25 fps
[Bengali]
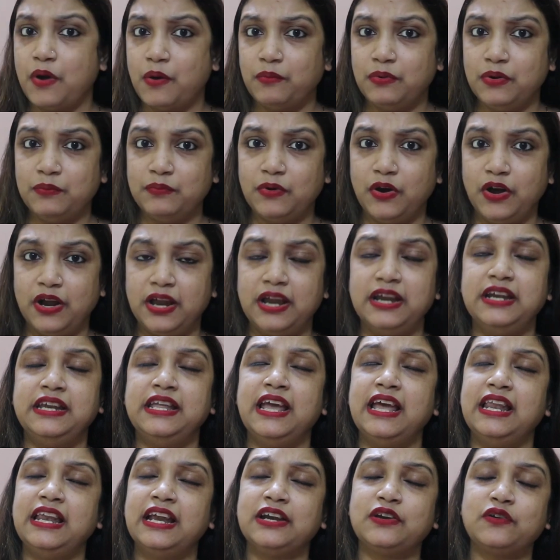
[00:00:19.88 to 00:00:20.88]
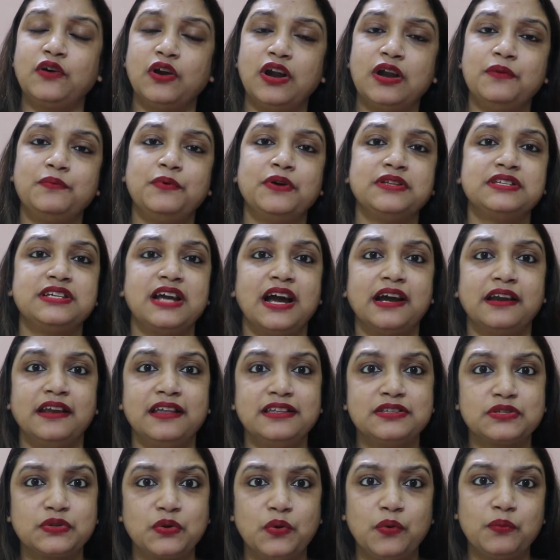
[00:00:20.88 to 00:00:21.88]
প্রবলেম হয় ডিএলএড করার পর চাকরির
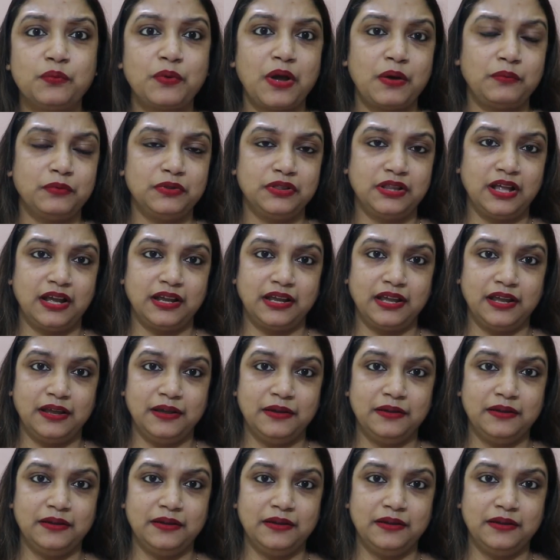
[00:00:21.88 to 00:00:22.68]
স্কোপ কেমন থাকে